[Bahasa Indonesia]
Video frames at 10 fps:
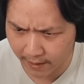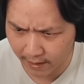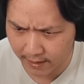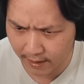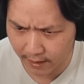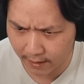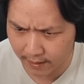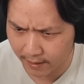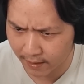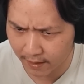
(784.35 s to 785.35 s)
ngeriset ya
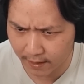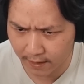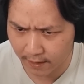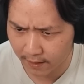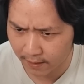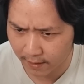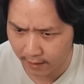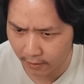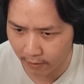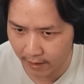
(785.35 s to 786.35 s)
guys ya
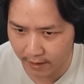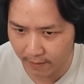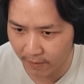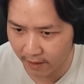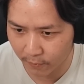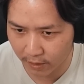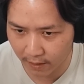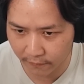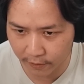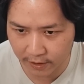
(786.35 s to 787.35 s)
kita doakan yang terbaik buat
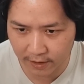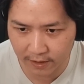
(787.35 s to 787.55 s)
EVOS